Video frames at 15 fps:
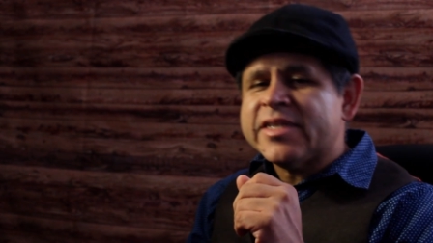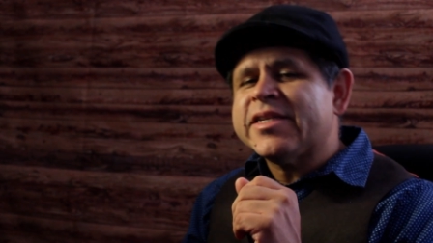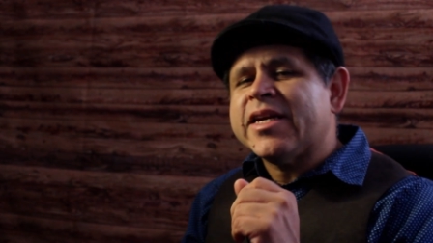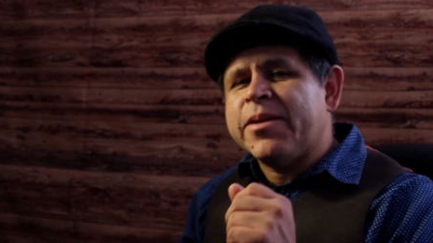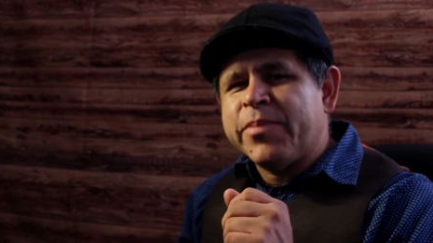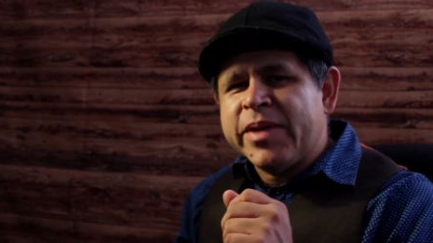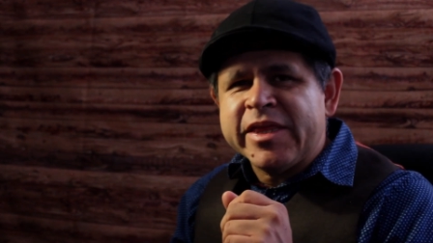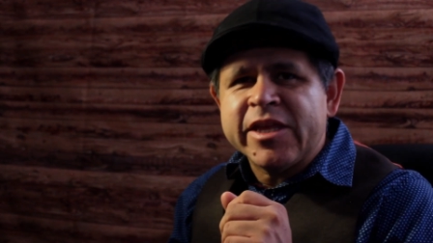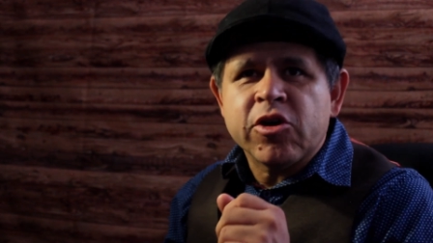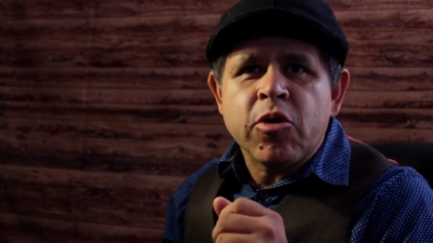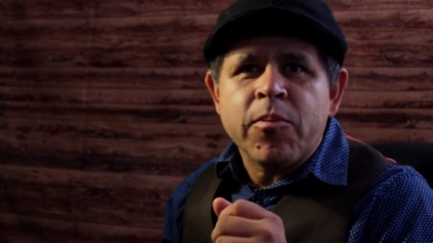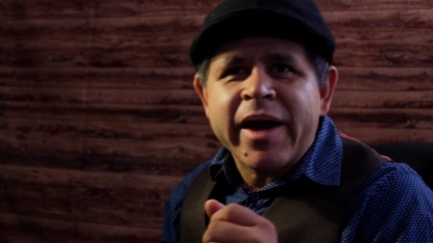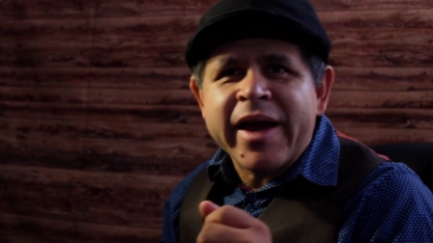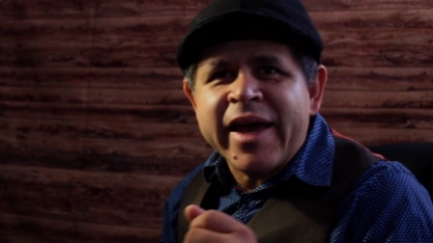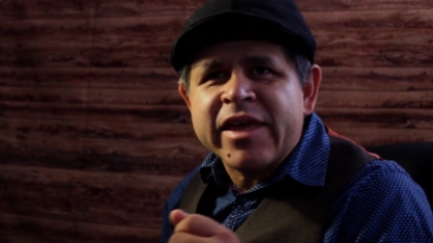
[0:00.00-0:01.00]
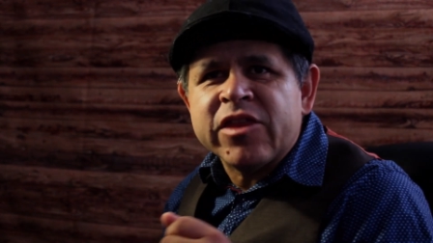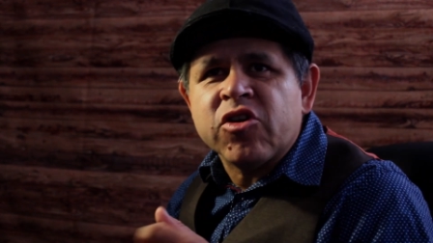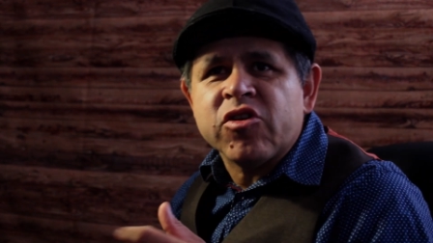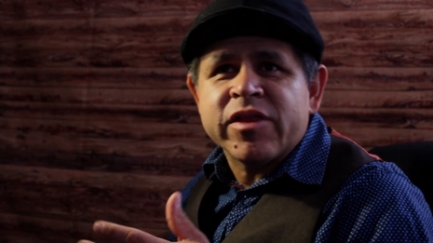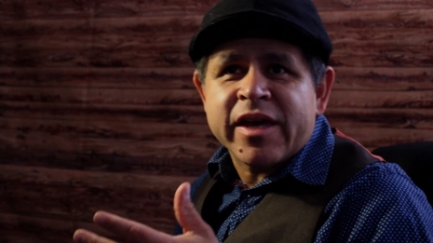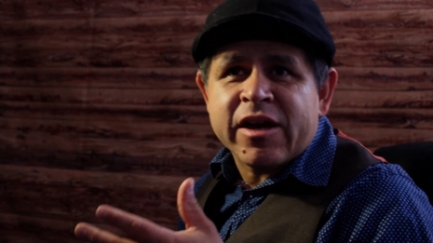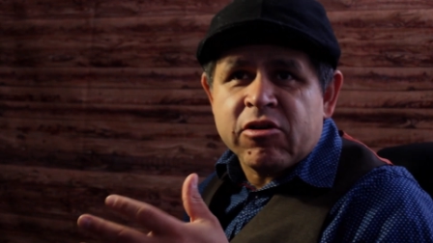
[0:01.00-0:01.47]
es el mítico maguey
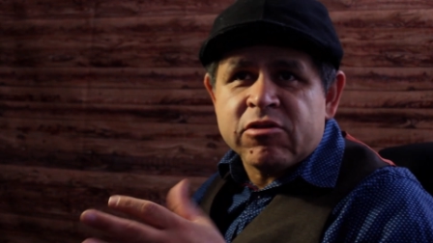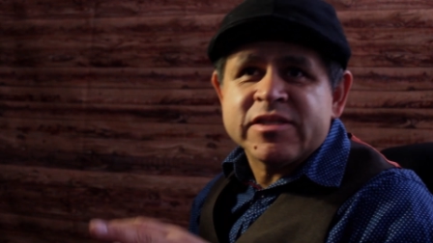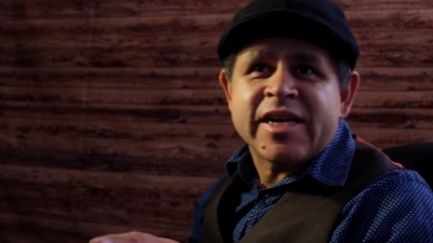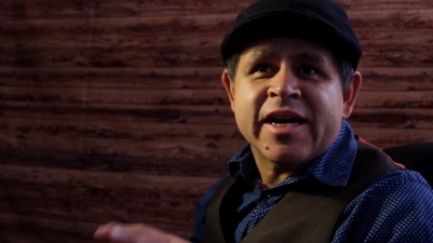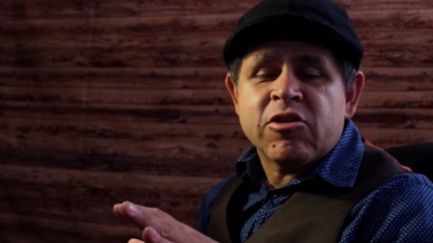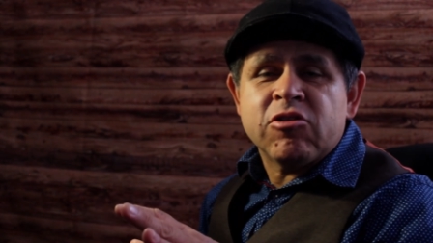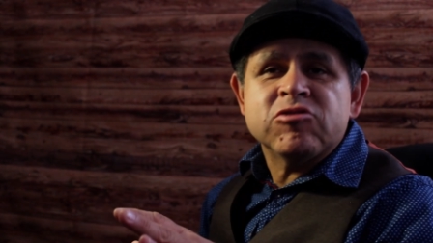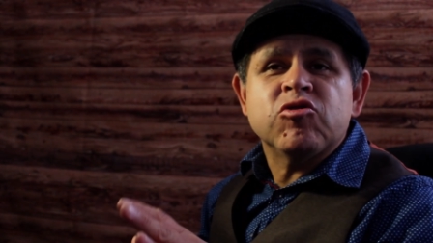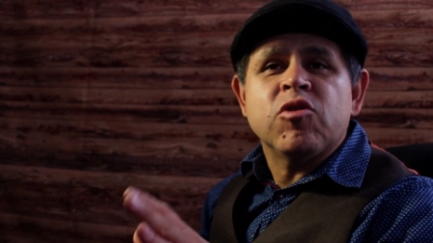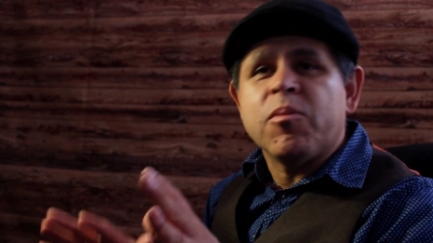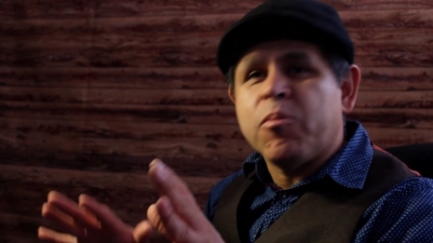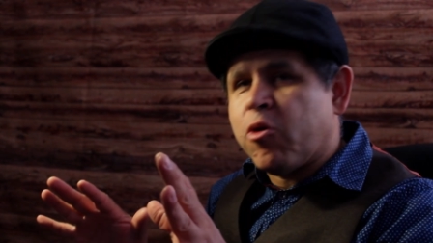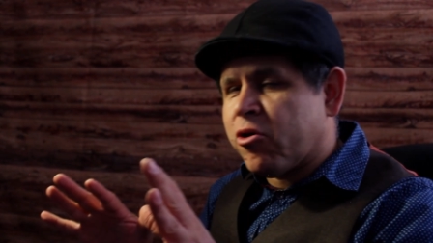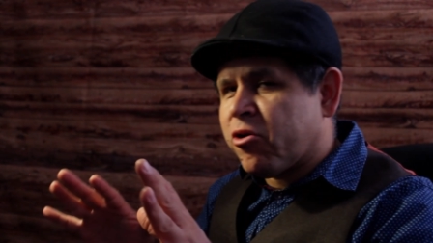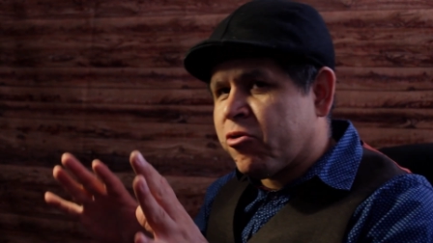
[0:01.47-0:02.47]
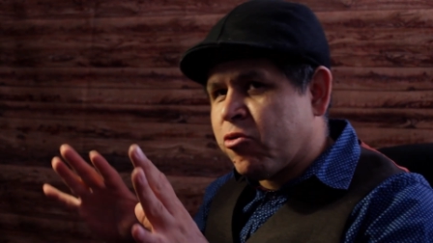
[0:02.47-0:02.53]
donde consagró su amor